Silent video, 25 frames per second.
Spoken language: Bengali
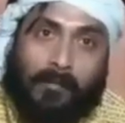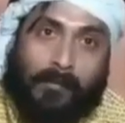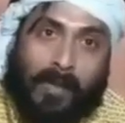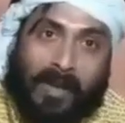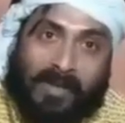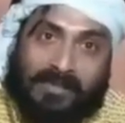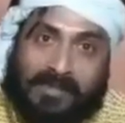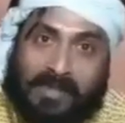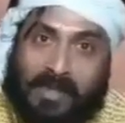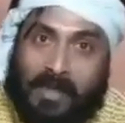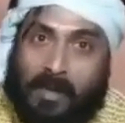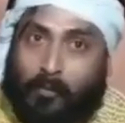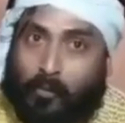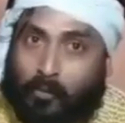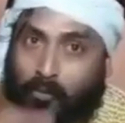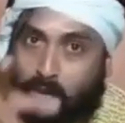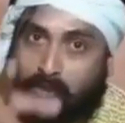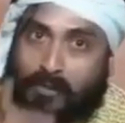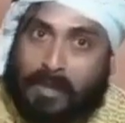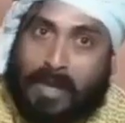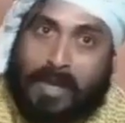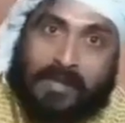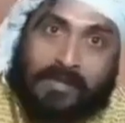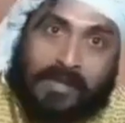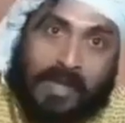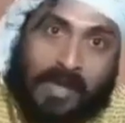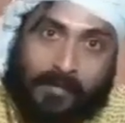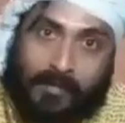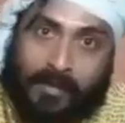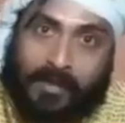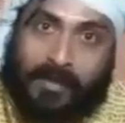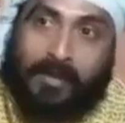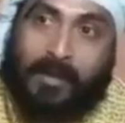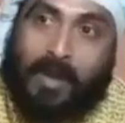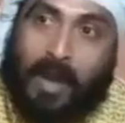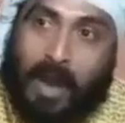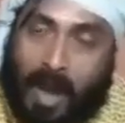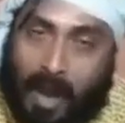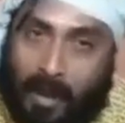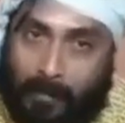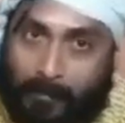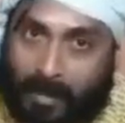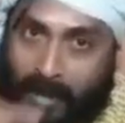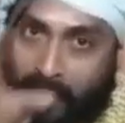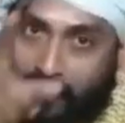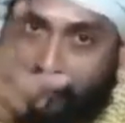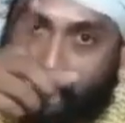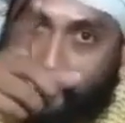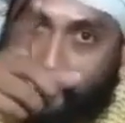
পাঁচিলের মতো দাঁড়িয়ে থাকবে আমরা